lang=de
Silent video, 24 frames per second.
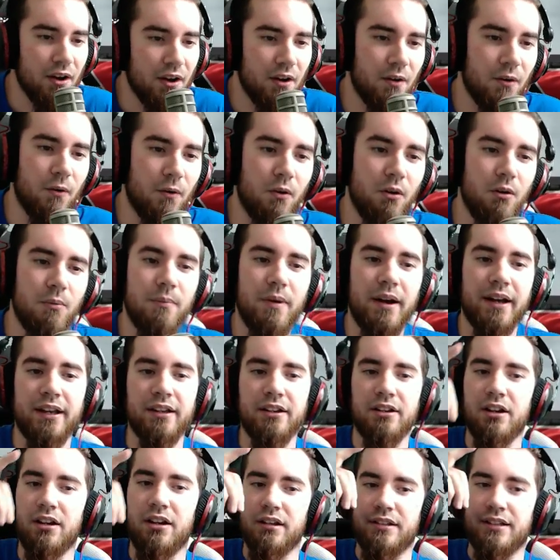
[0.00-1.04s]
Oh mein
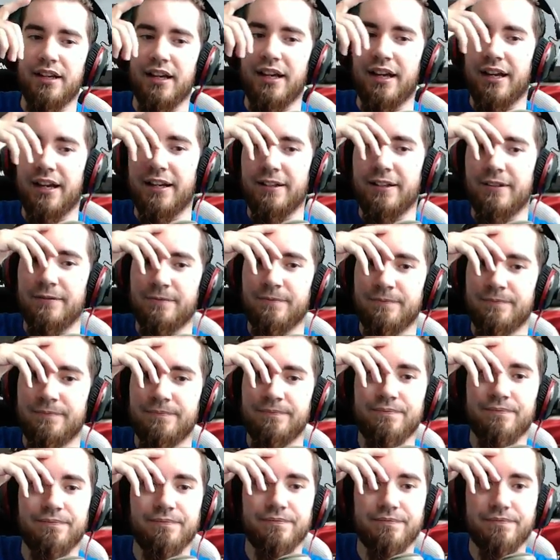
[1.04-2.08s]
Gott,
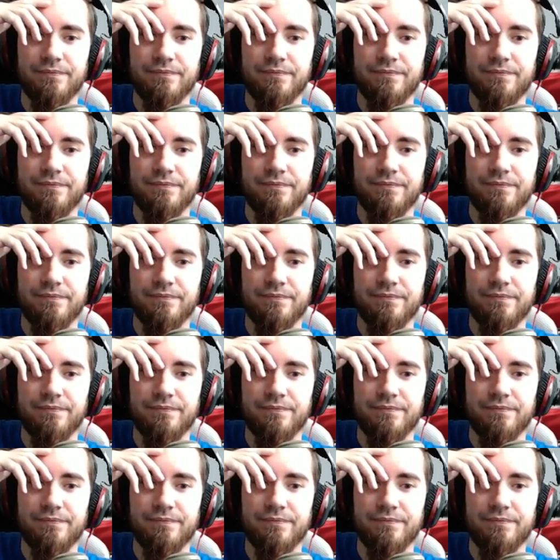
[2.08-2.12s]
ey.